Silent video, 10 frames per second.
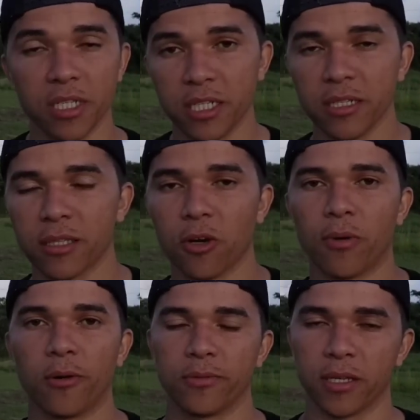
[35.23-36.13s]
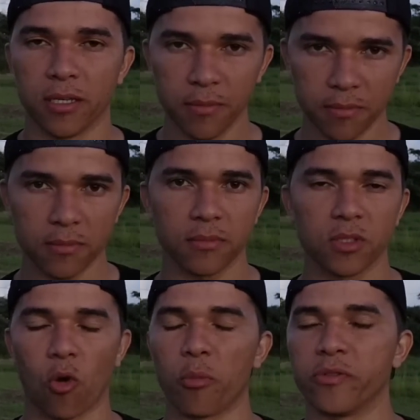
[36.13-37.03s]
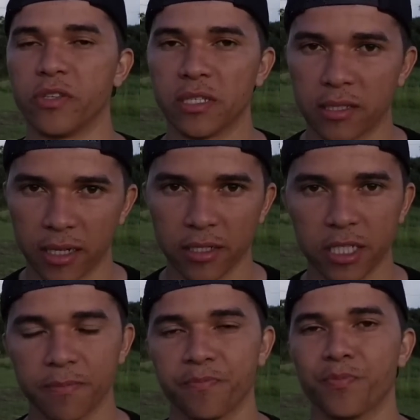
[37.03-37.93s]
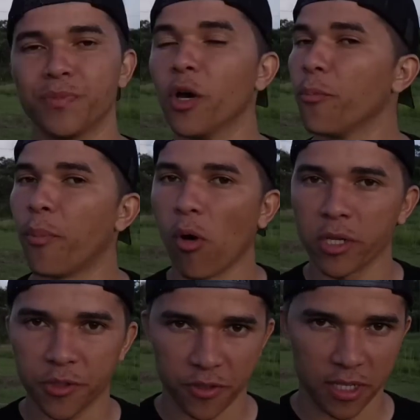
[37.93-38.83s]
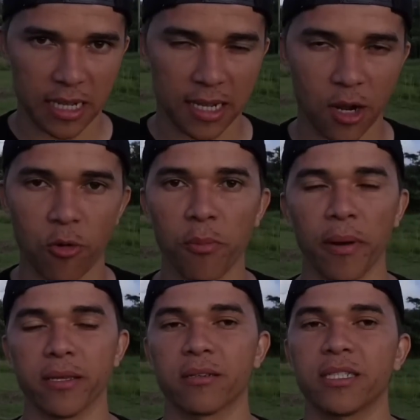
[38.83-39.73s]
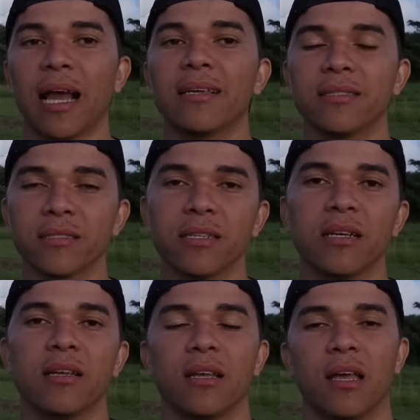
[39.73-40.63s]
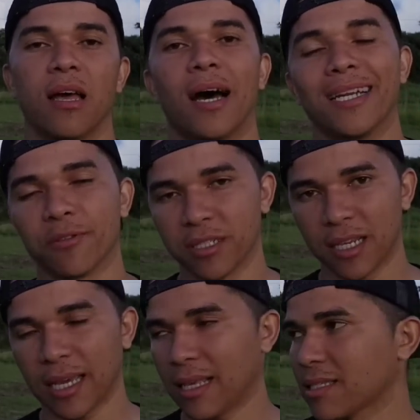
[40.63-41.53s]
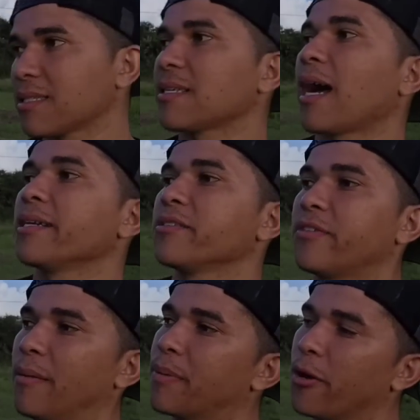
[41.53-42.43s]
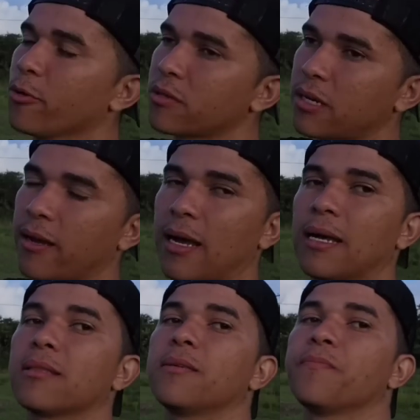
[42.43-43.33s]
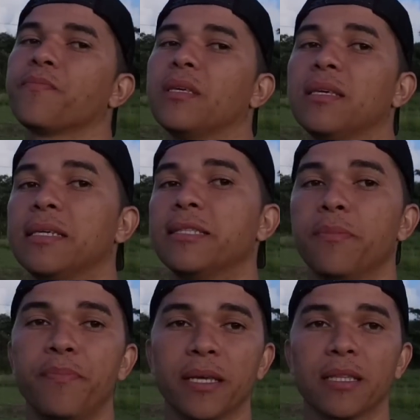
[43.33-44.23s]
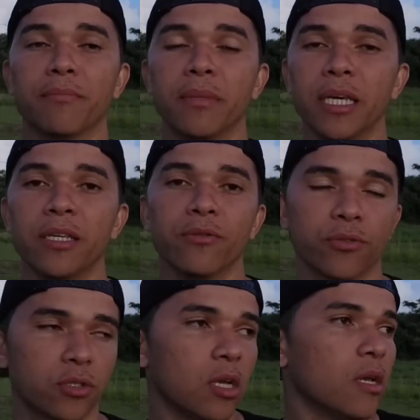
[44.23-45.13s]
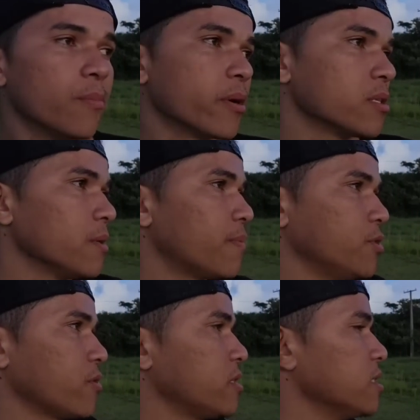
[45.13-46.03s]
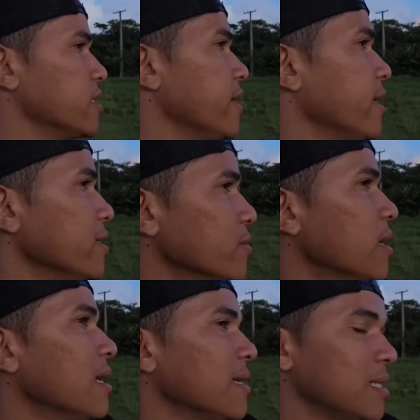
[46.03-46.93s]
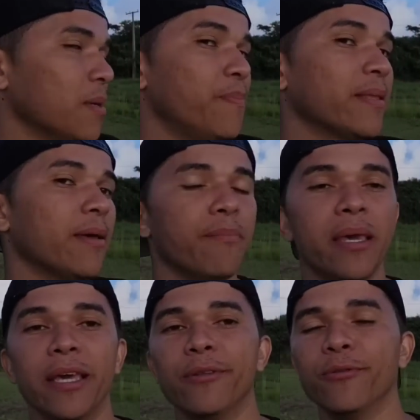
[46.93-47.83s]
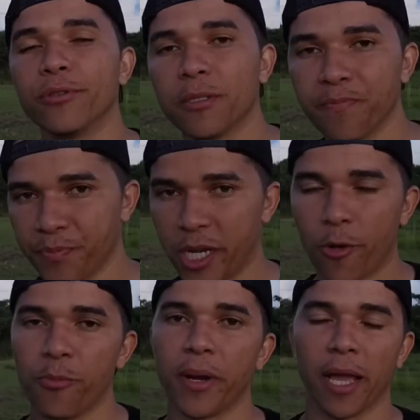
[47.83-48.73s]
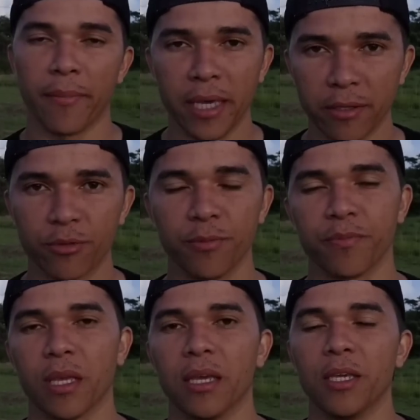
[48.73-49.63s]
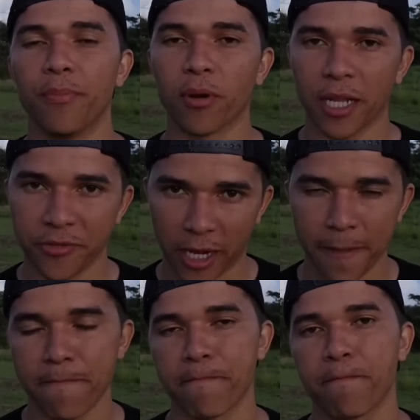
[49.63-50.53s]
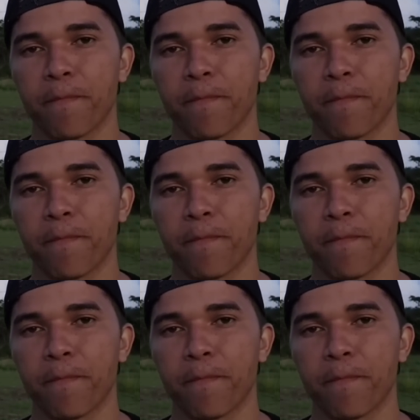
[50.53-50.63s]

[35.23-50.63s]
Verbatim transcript: Me dirigi então à UTI como visitante. Não pode ficar acompanhante ainda, a não ser que ela saia e vá para outra ala e dependa menos por exemplo, de oxigênio, e dependa menos de acompanhamento e por aí vai.